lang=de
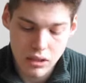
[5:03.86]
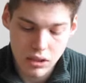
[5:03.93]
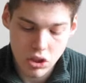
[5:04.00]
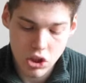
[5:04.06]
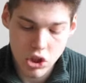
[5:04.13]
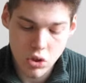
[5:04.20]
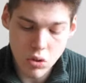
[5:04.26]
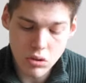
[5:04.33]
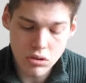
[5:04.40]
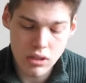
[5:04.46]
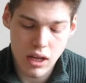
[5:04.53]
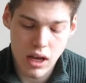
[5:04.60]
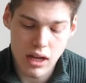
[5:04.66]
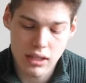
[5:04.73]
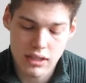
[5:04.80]
da stockt
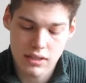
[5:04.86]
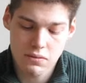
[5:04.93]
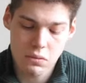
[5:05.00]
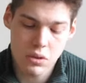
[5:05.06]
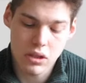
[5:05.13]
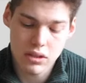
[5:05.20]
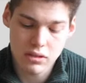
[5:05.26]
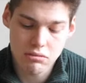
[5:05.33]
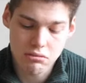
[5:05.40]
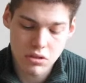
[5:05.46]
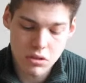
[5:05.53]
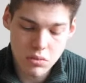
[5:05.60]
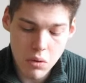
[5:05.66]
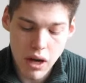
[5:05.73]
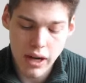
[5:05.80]
die Antwort.
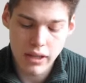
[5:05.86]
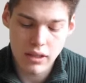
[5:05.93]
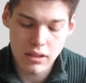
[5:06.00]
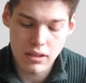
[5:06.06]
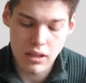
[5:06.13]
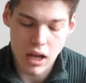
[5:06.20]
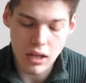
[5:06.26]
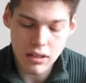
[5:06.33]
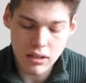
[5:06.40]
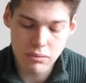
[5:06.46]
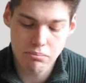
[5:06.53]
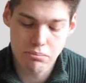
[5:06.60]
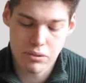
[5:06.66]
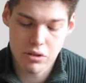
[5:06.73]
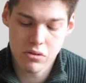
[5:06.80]
So eine Tante
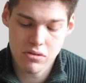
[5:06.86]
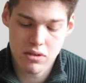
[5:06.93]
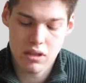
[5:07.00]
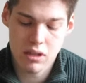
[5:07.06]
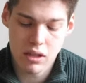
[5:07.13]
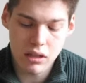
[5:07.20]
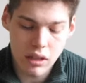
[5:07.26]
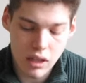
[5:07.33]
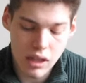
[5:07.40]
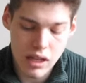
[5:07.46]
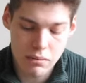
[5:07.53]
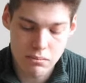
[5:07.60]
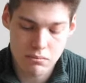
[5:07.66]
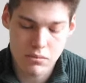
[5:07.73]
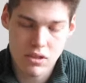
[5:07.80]
in Brüssel kann
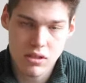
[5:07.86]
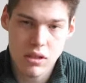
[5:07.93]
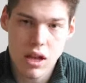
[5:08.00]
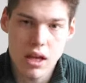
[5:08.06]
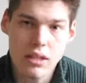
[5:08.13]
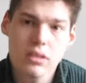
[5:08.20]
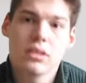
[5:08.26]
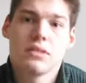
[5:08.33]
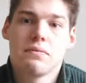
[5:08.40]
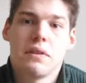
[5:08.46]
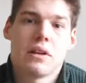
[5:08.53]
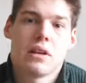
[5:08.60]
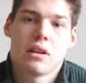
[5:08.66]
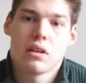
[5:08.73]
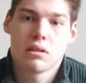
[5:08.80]
leben, solange sie
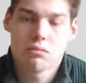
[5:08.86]
will.